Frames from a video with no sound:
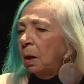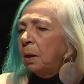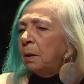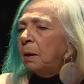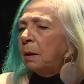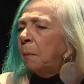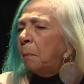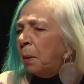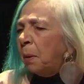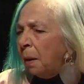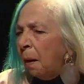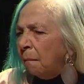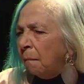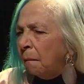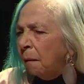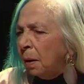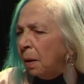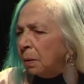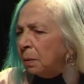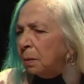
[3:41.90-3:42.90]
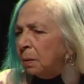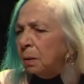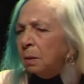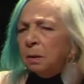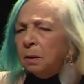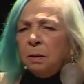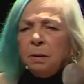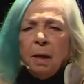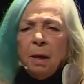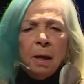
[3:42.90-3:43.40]
Ne param
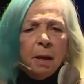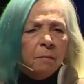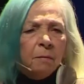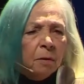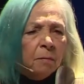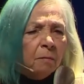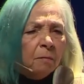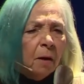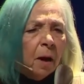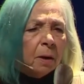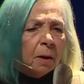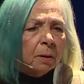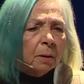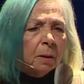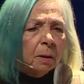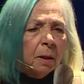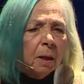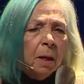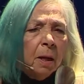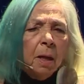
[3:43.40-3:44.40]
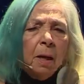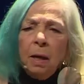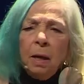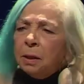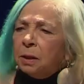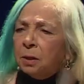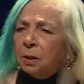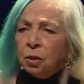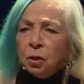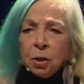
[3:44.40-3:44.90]
vardı, ne evim vardı.
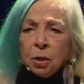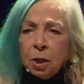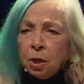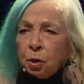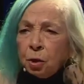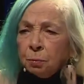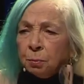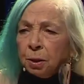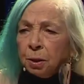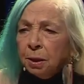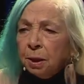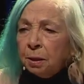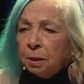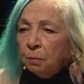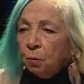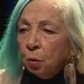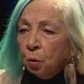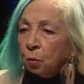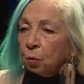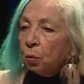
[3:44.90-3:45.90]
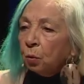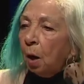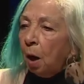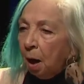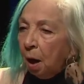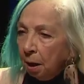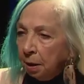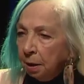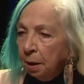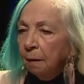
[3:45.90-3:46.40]
Gidecek hiçbir yerim yoktu.
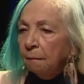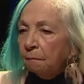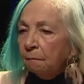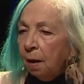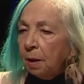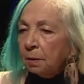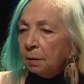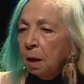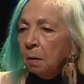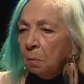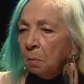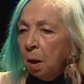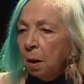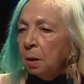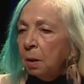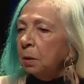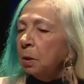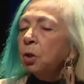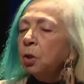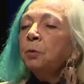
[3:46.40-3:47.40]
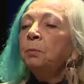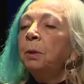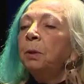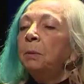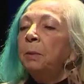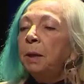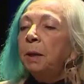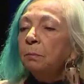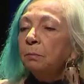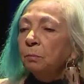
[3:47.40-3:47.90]
Ailem vardı ama hiçbiri
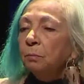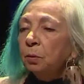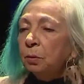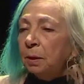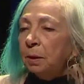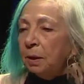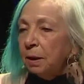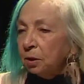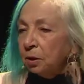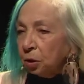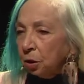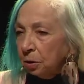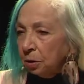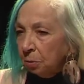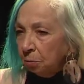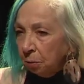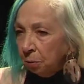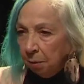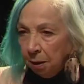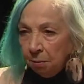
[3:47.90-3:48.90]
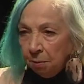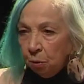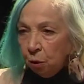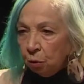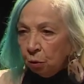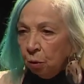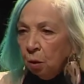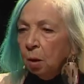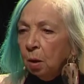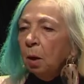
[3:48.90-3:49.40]
benim bunları yaşadığımı
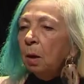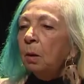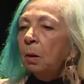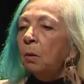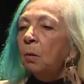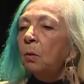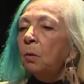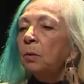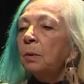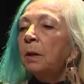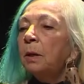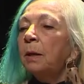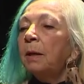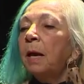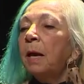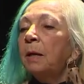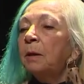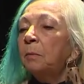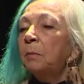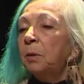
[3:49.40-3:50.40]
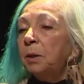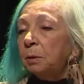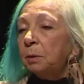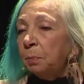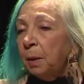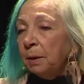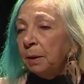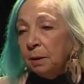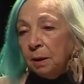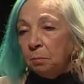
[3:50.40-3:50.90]
bilmiyordu. Onlara kendimi
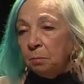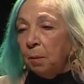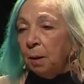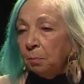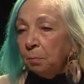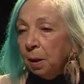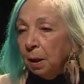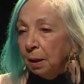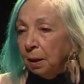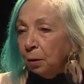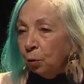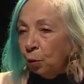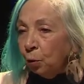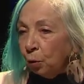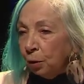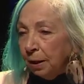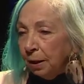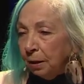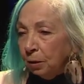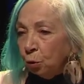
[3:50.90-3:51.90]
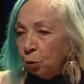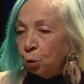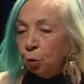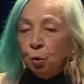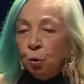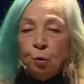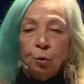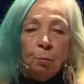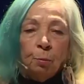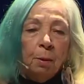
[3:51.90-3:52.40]
ispat etmem gerekiyor diye
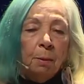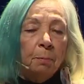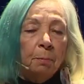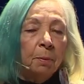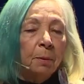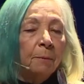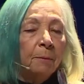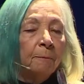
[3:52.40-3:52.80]
düşünüyordum hep.